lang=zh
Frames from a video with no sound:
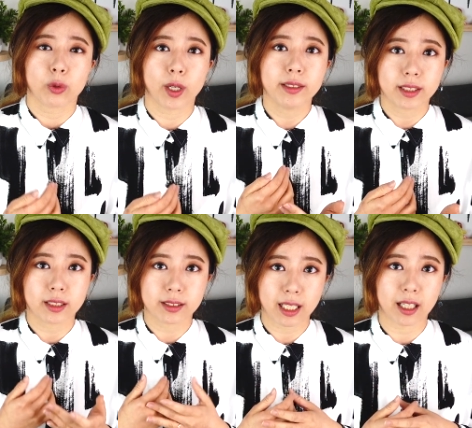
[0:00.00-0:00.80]
原
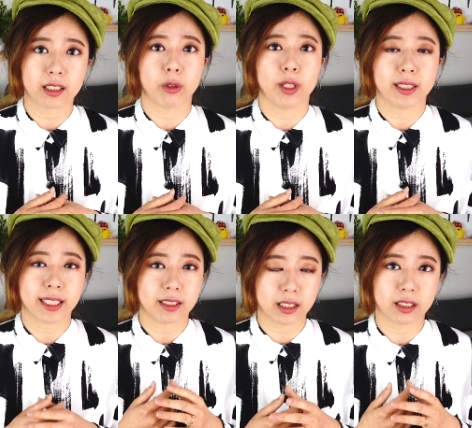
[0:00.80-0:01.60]
则上，你会
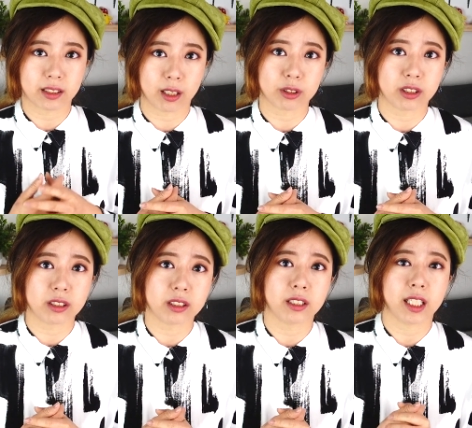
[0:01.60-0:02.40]
在几个小时
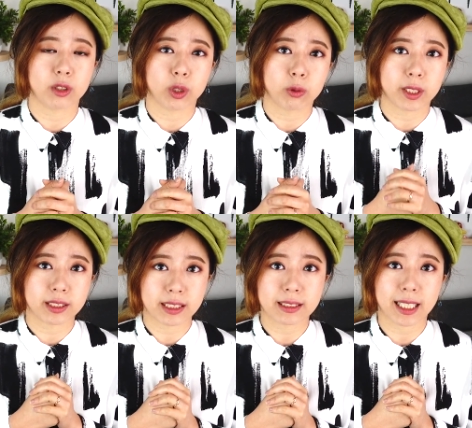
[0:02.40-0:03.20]
之内就因为
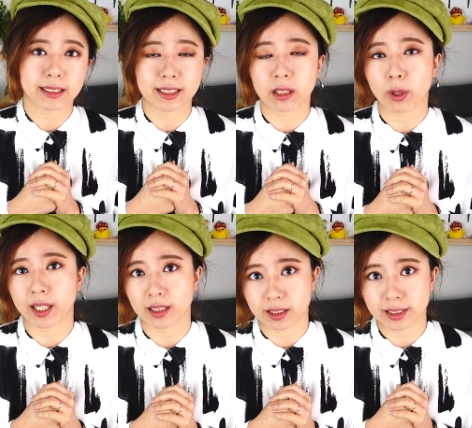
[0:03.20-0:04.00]
心脏痉
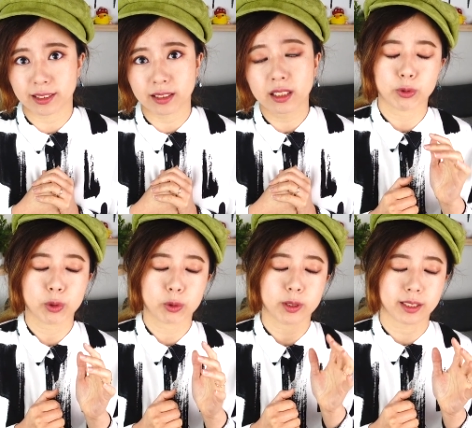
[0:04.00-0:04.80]
挛而死。
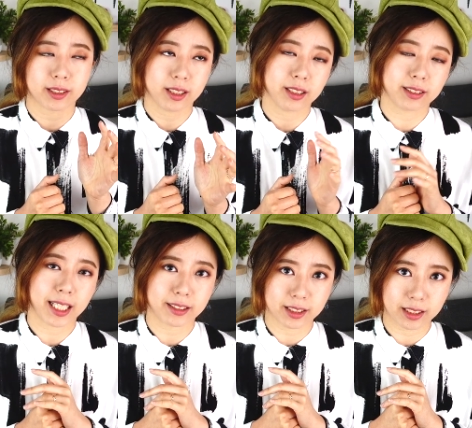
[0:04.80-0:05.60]
据说也是二
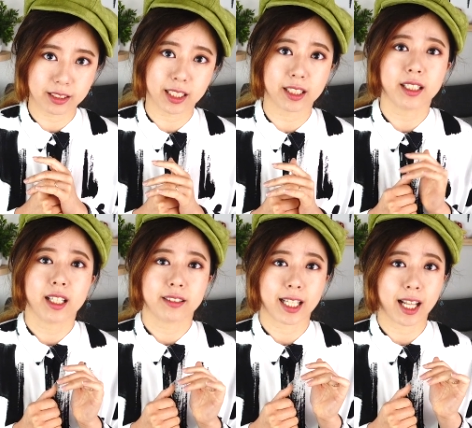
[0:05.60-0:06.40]
战期间
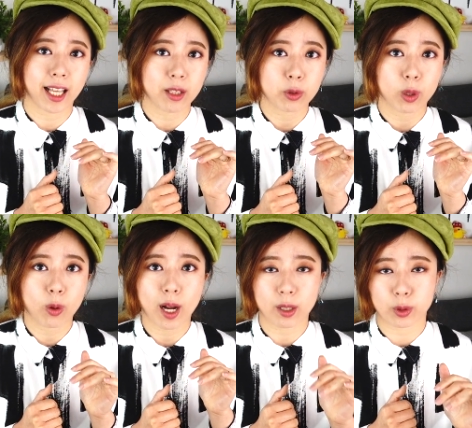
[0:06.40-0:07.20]
拿来做
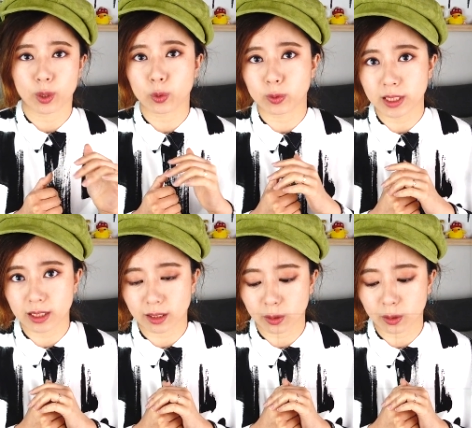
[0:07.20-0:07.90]
化学武器的